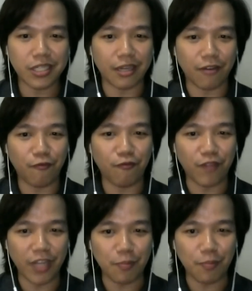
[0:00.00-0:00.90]
sa
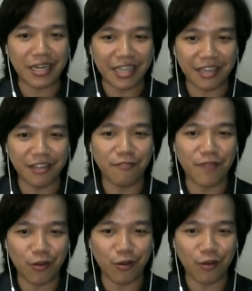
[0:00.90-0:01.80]
Philippine
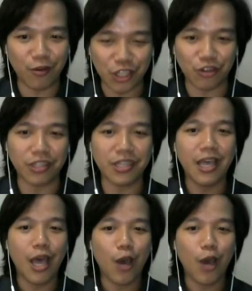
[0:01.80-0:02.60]
Eagle Foundation